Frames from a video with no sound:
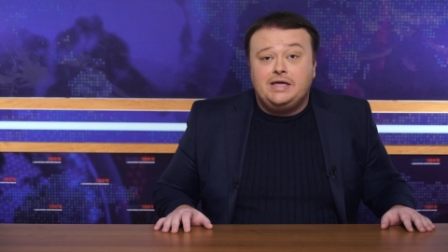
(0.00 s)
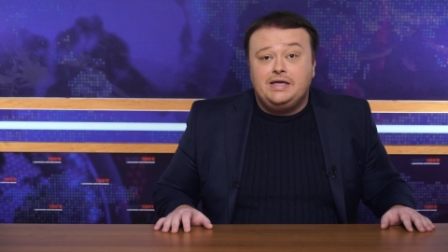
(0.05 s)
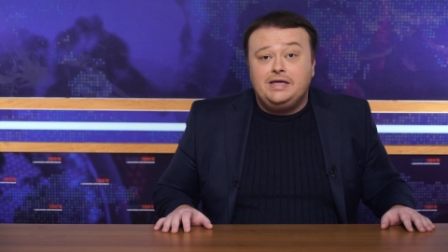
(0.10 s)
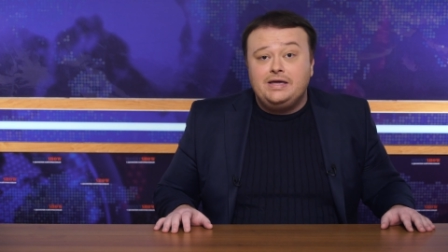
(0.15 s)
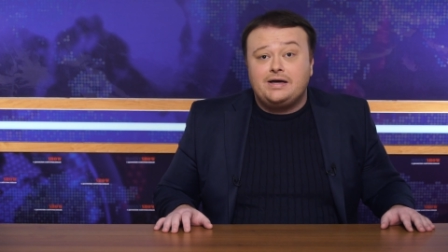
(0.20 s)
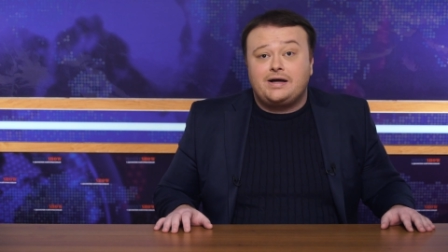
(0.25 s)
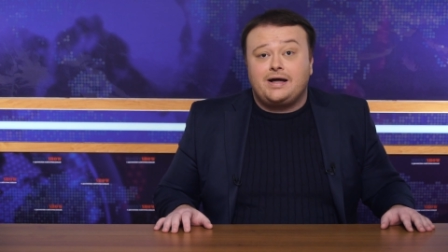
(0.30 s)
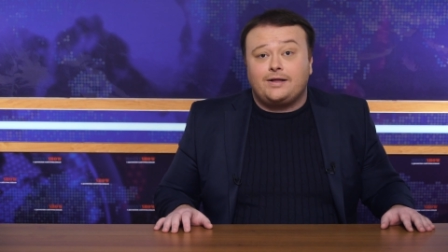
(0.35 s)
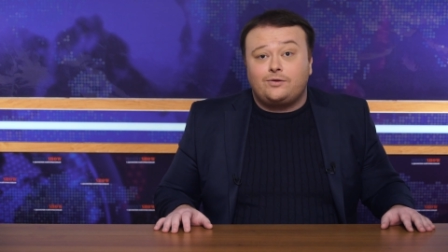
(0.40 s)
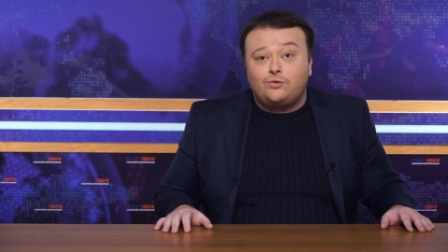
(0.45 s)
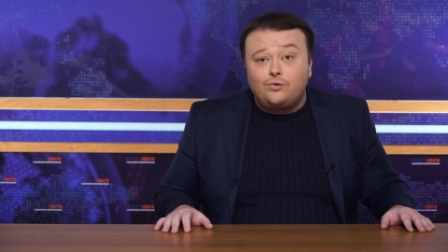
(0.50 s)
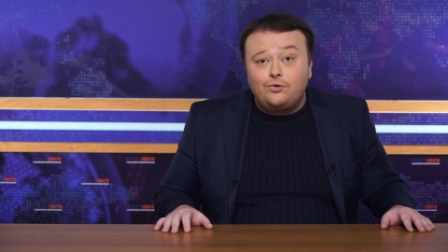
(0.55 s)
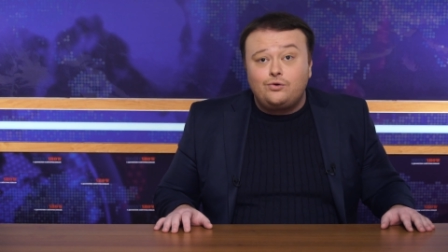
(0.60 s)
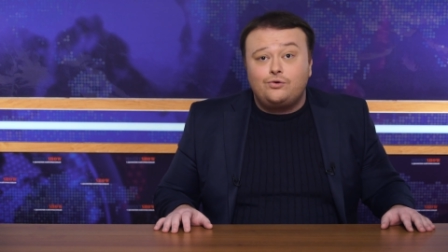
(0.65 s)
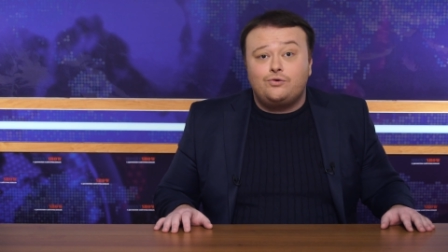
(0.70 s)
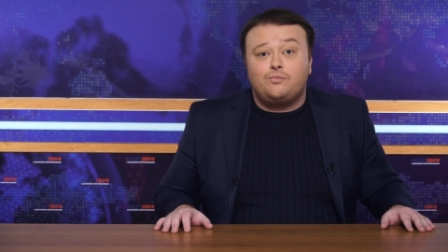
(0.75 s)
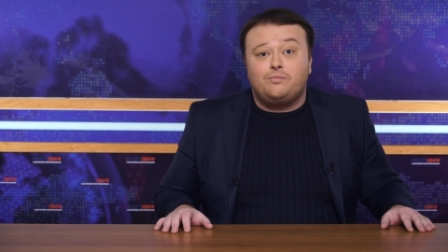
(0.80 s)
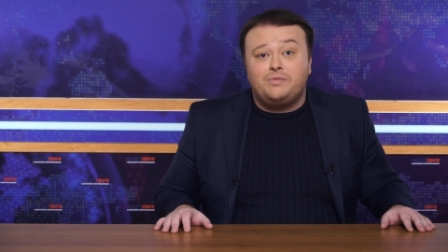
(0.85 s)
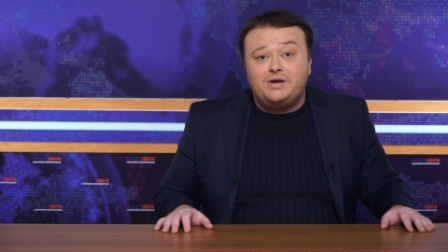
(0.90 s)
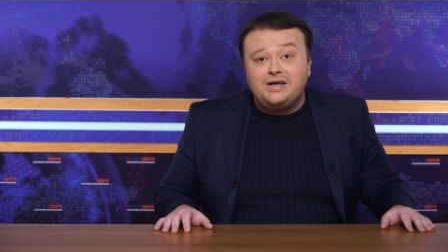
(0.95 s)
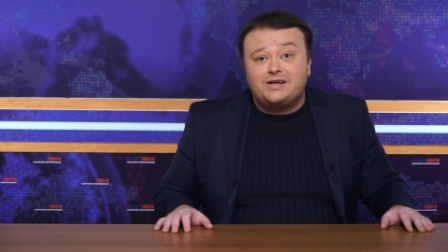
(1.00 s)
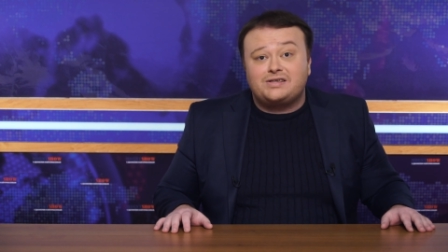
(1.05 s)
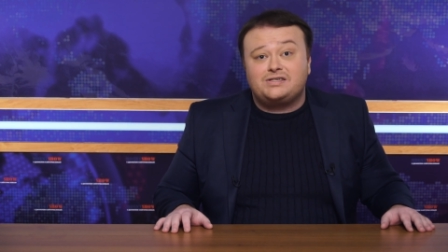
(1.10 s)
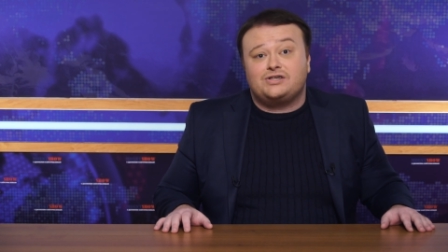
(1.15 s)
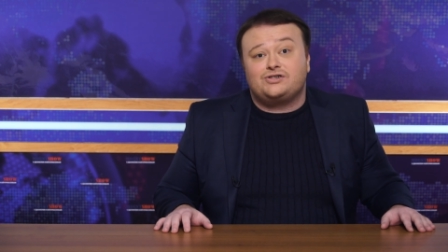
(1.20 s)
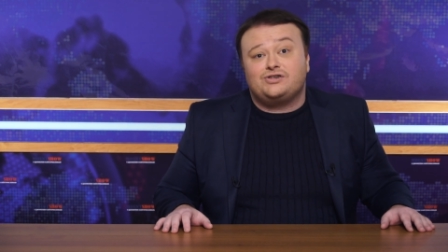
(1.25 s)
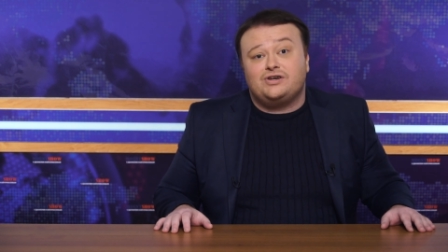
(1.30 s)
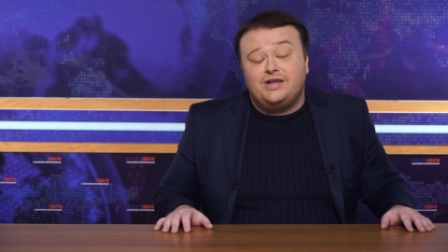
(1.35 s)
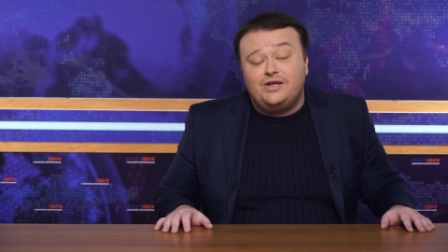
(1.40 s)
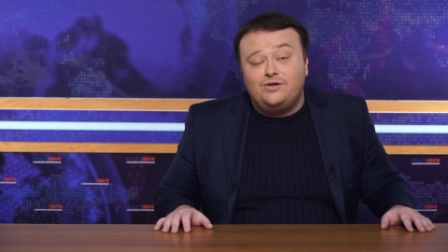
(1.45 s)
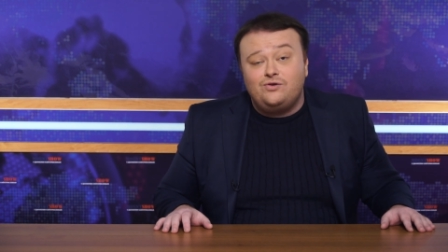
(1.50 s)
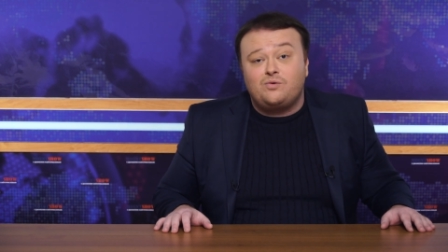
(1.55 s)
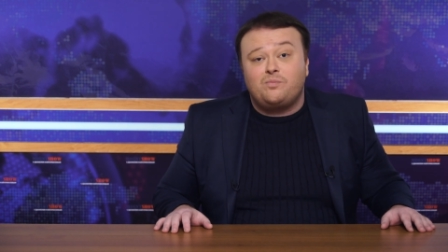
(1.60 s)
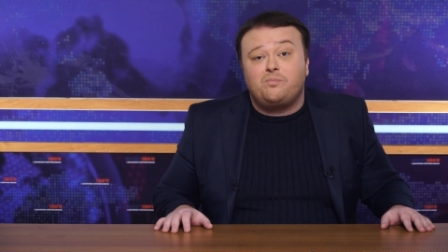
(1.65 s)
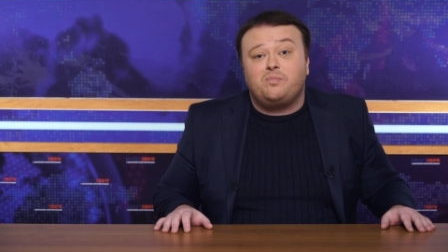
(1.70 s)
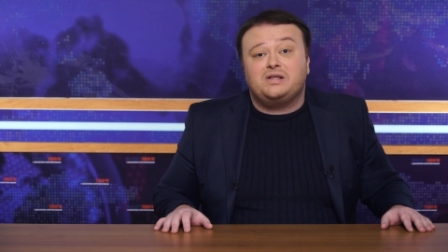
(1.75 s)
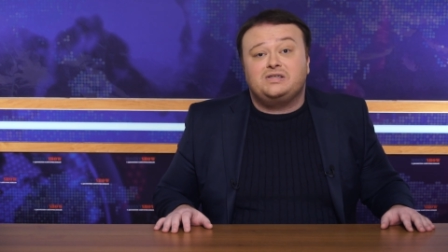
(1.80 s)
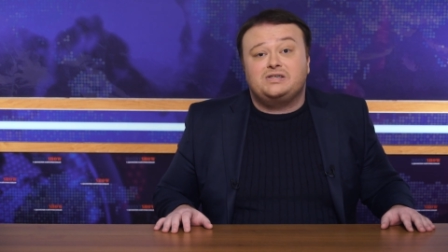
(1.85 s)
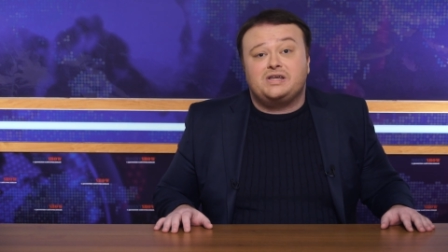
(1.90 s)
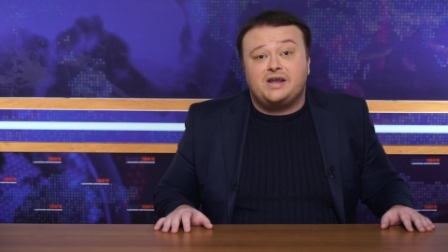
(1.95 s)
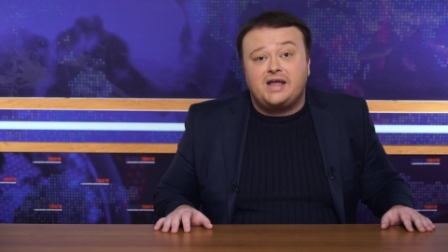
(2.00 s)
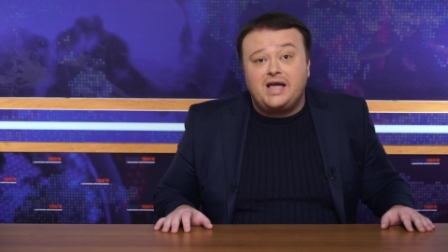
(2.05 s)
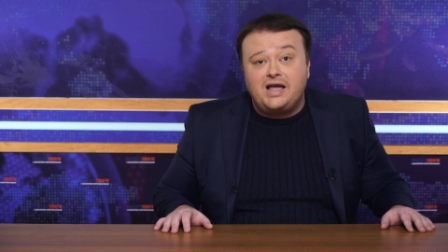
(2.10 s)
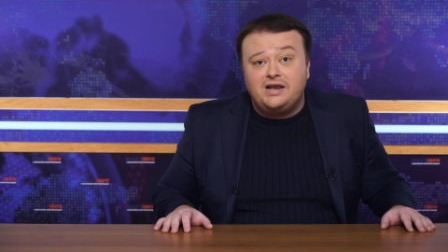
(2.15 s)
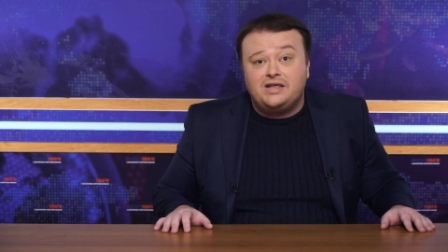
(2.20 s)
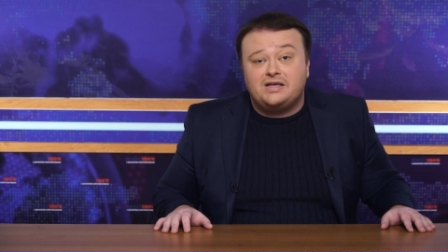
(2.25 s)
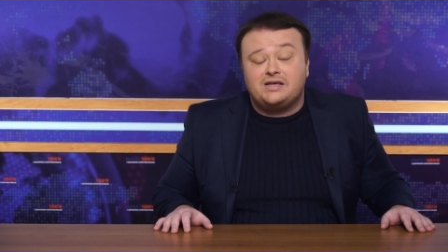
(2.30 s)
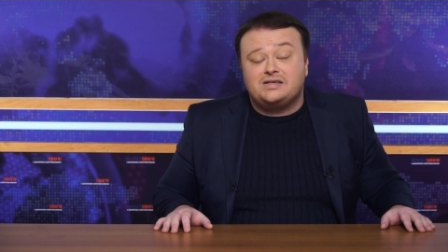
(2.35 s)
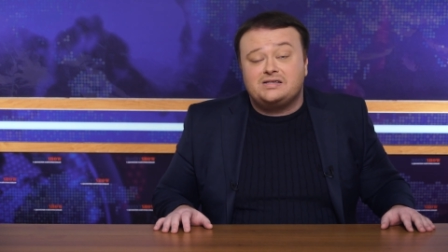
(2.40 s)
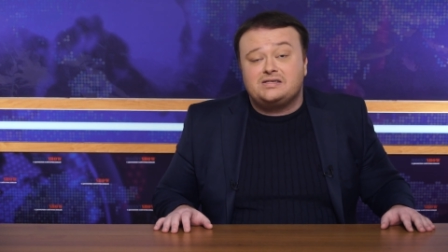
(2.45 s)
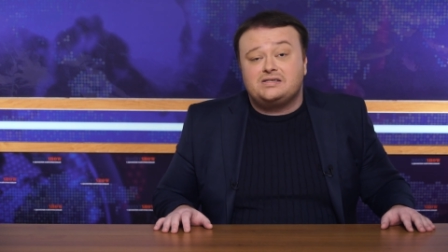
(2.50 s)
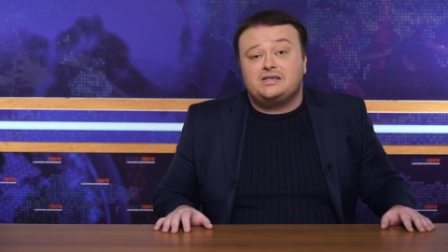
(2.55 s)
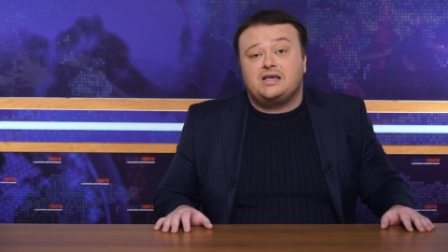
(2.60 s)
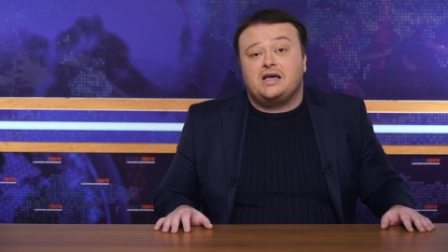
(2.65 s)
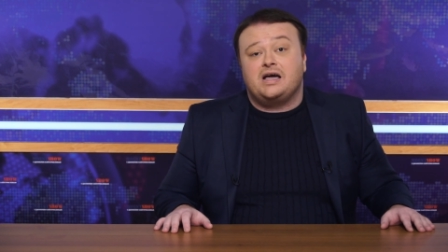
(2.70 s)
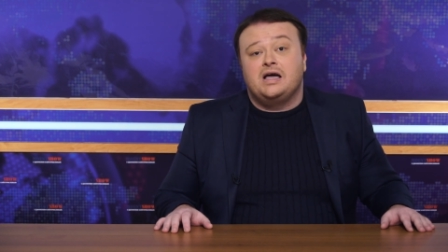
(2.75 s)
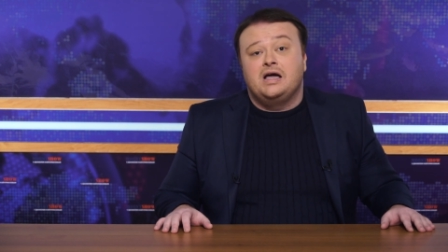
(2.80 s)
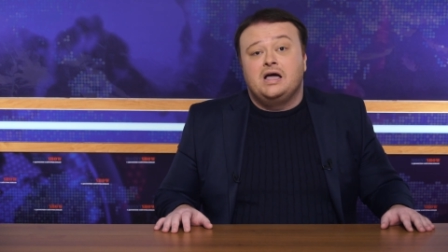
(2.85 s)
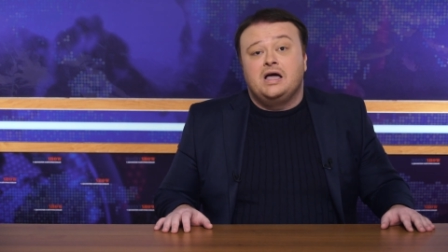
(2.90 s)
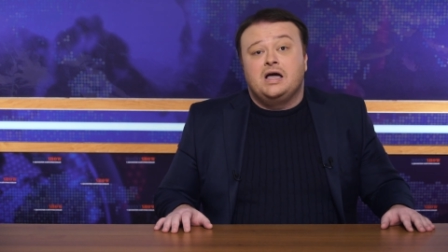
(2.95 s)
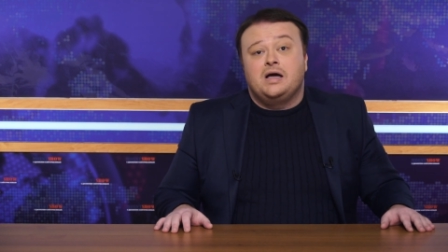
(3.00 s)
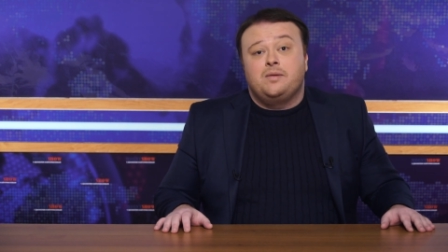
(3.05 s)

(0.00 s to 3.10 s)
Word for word: и которую мы, к сожалению, потеряли из-за